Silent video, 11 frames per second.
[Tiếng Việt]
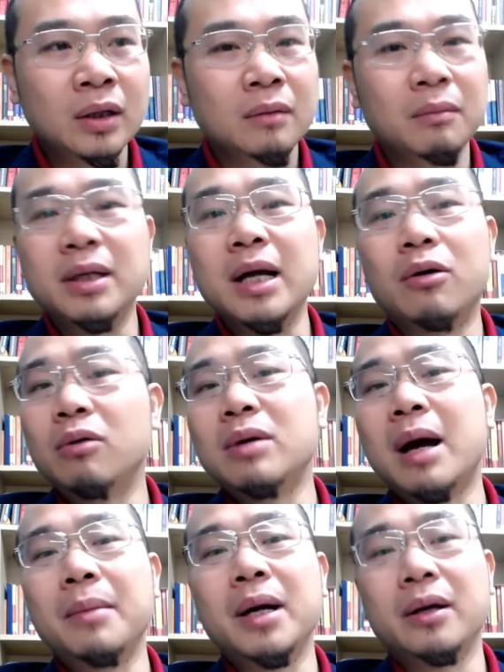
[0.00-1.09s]
mình đều không
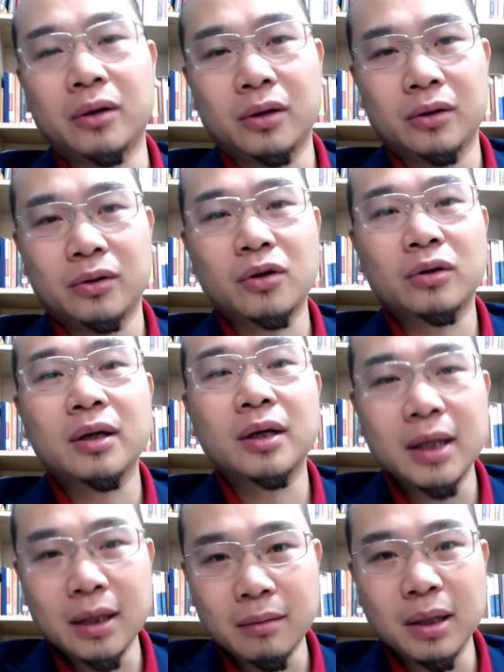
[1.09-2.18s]
đam mê nó, cho tới
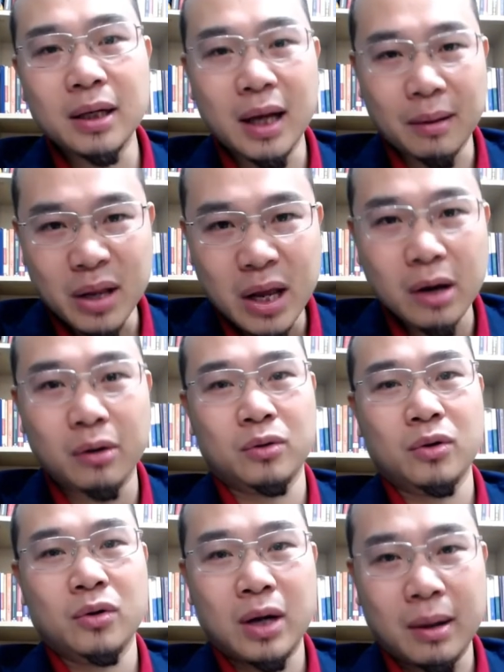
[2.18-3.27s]
khi mình làm nhiều,
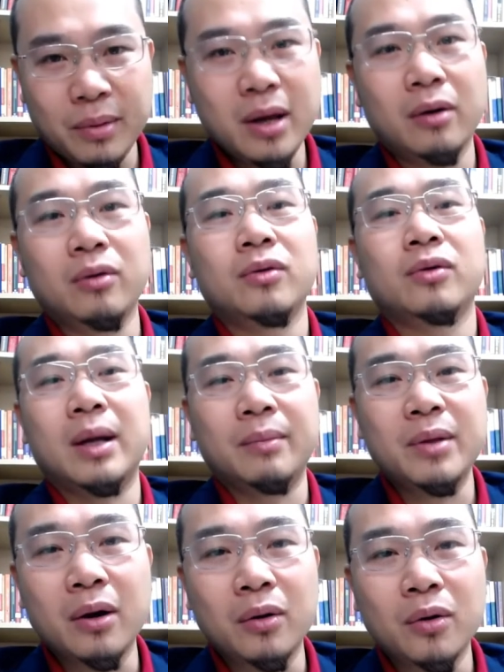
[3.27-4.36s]
làm nhiều, làm
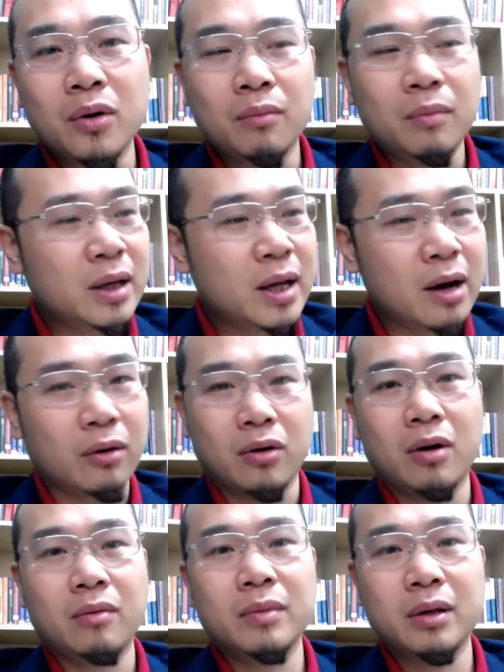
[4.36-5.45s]
nhiều, mình hiểu
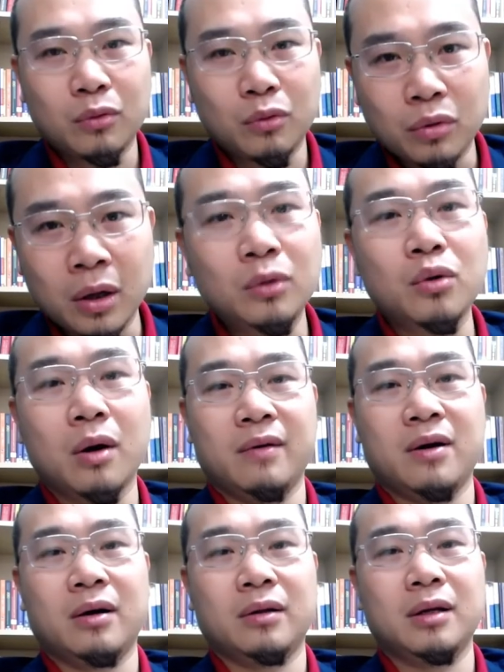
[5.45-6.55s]
nó, mình thân thuộc với
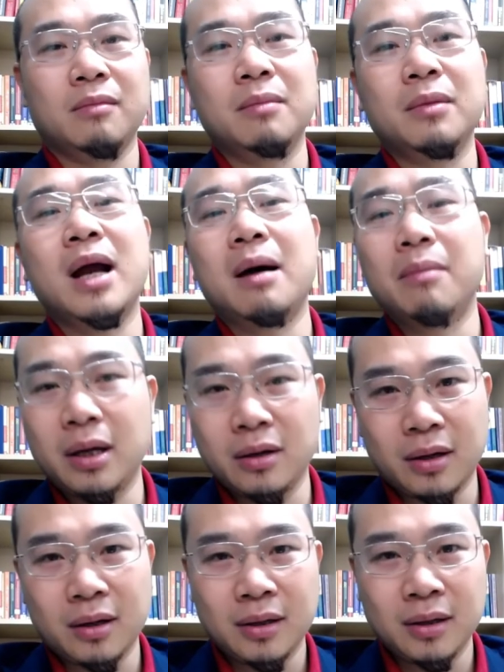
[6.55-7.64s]
nó thì mình mới đam mê
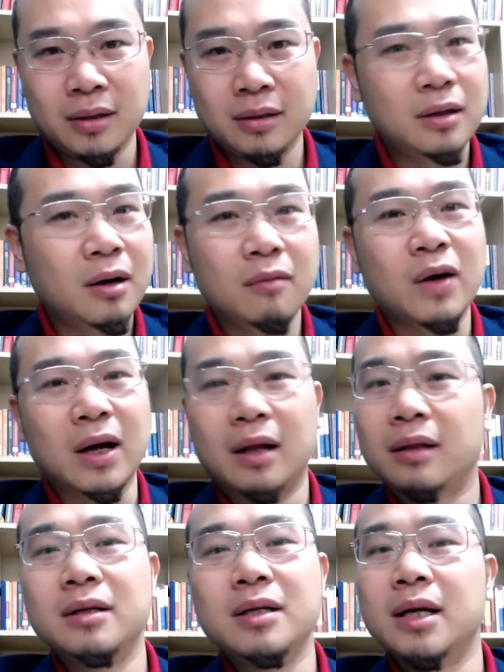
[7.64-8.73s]
nó, chứ không phải là
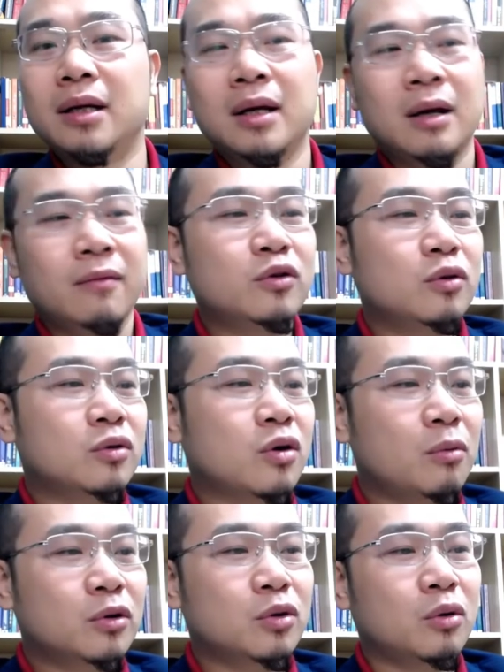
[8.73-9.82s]
tự nhiên. Ví dụ có
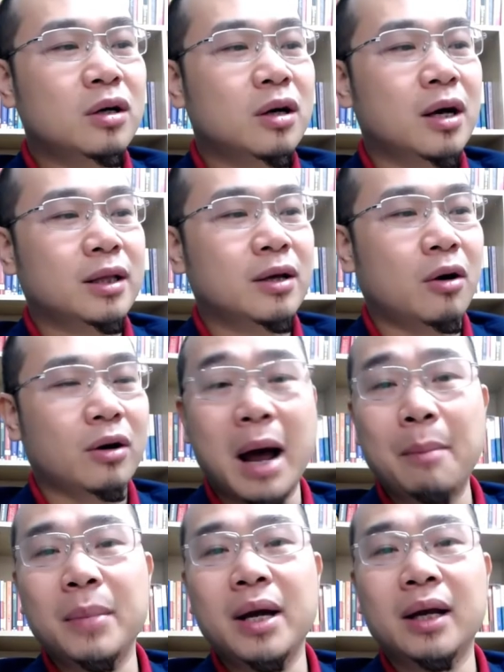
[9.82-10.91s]
một số người thì họ
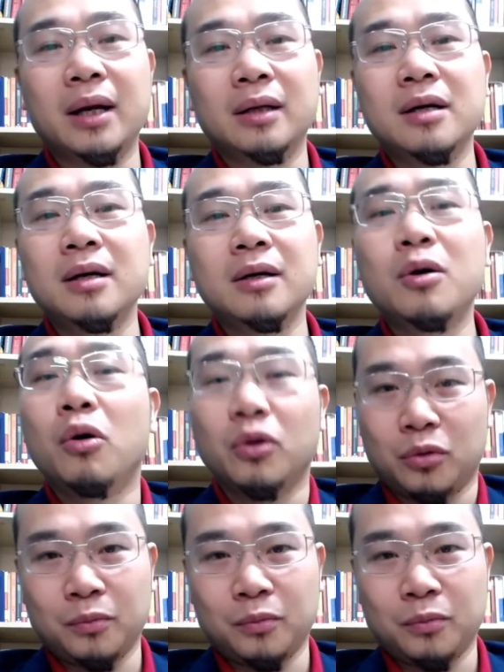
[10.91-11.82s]
đam mê là chơi gôn.